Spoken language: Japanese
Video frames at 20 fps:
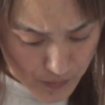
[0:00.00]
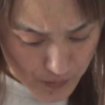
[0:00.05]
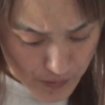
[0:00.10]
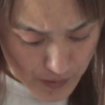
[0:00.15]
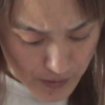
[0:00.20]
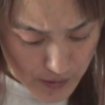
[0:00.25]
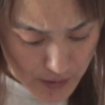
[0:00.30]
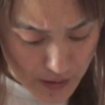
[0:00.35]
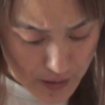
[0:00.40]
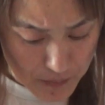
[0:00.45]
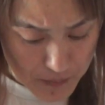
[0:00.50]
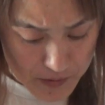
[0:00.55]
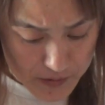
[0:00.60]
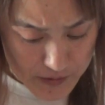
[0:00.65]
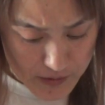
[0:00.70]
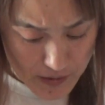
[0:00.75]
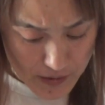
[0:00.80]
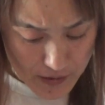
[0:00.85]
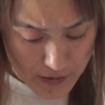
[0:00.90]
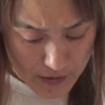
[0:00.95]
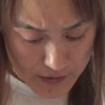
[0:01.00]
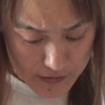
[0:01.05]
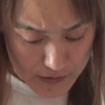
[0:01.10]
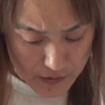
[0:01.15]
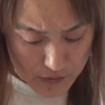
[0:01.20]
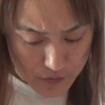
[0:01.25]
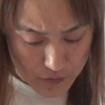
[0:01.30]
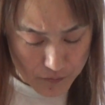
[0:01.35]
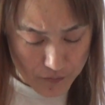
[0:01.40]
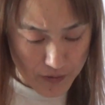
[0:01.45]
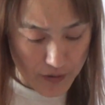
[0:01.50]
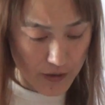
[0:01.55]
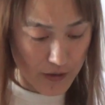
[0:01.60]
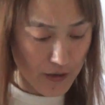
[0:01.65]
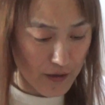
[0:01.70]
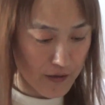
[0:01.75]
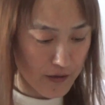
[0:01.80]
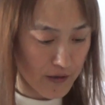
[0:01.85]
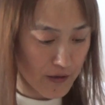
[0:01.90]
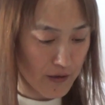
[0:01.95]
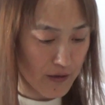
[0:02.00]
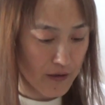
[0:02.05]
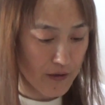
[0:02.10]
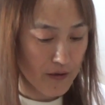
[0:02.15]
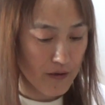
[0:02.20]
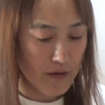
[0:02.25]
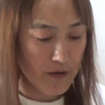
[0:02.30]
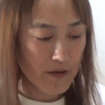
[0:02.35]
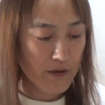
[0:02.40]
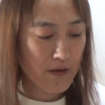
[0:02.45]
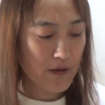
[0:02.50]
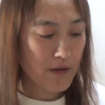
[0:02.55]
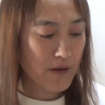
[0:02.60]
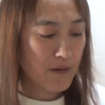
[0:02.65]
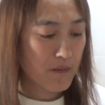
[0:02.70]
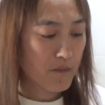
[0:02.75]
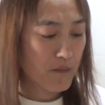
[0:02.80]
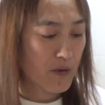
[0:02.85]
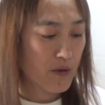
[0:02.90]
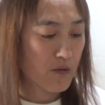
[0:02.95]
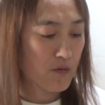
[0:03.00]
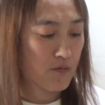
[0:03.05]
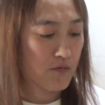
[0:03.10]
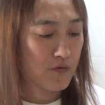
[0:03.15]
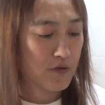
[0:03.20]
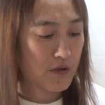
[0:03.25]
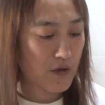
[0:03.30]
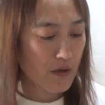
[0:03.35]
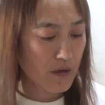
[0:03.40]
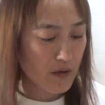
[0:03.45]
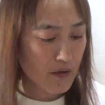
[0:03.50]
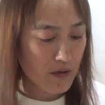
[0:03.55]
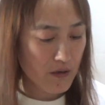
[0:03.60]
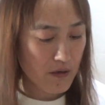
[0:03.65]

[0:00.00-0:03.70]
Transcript: わかりませんちゃんと読まなあかんねめんどくっちゃ